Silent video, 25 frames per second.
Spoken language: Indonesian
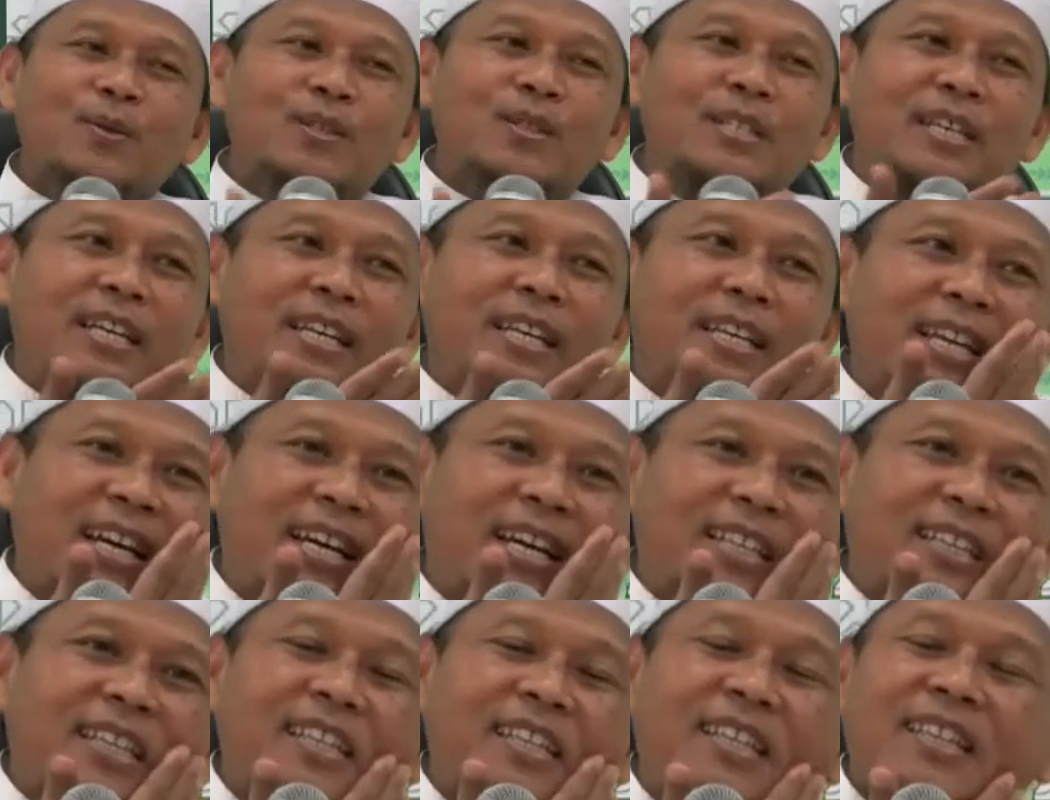
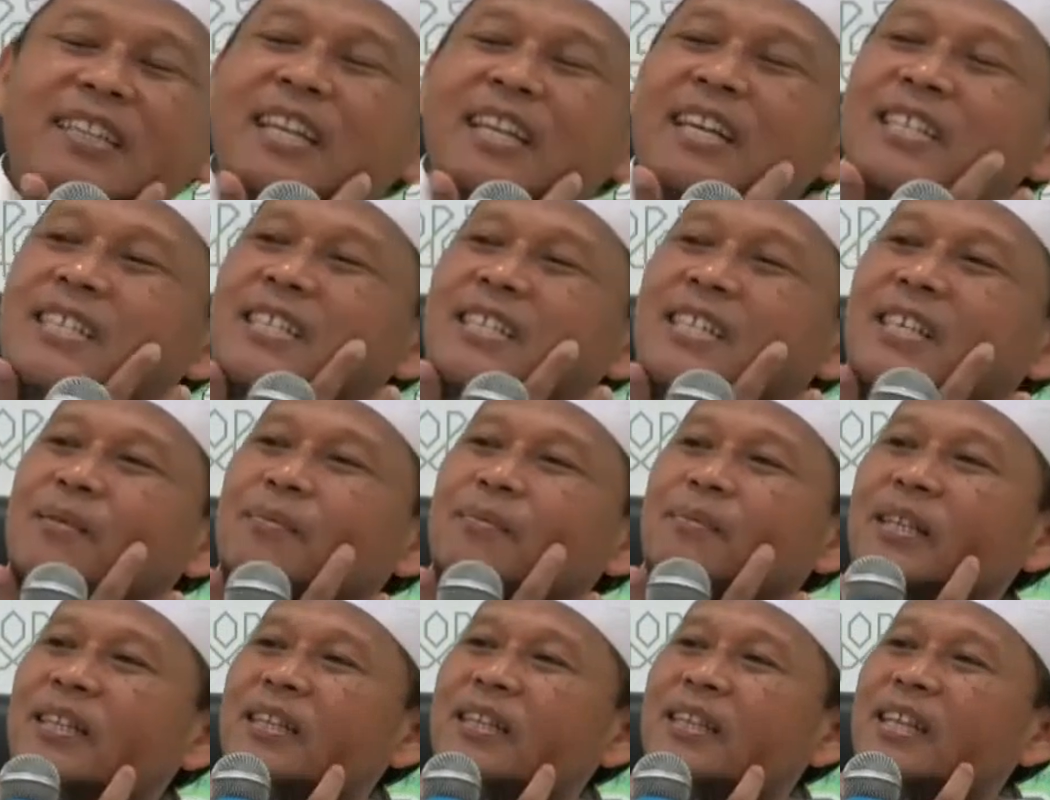jannatin tajri
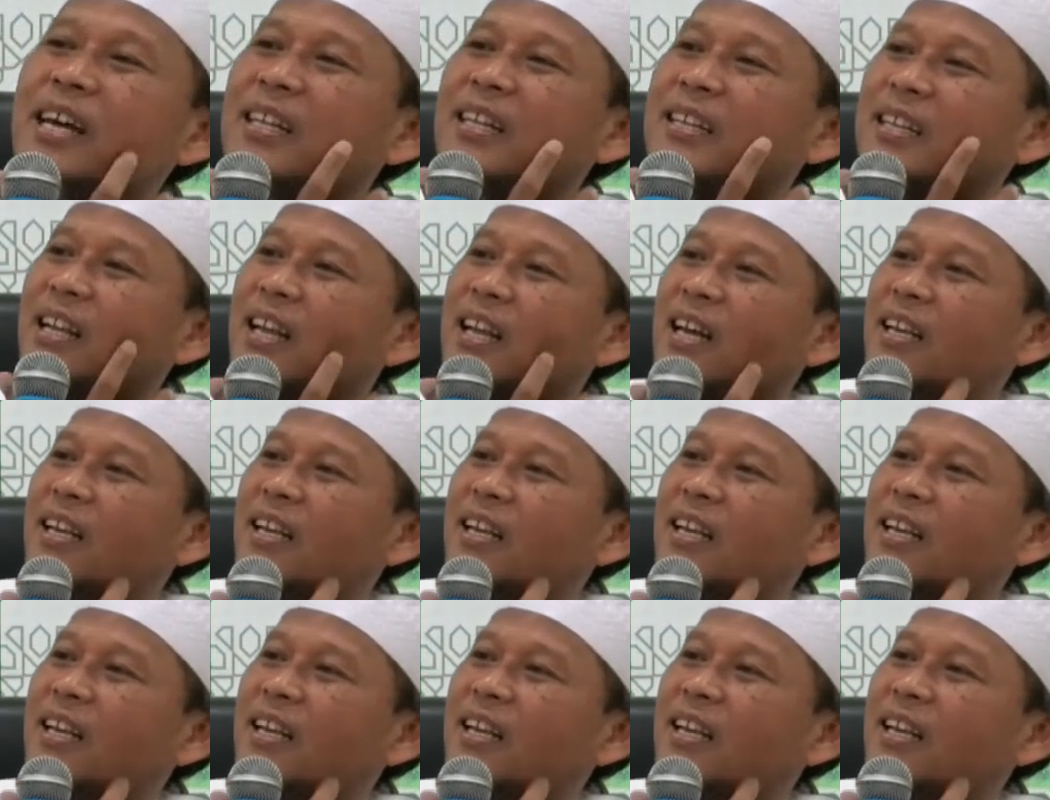min tahtil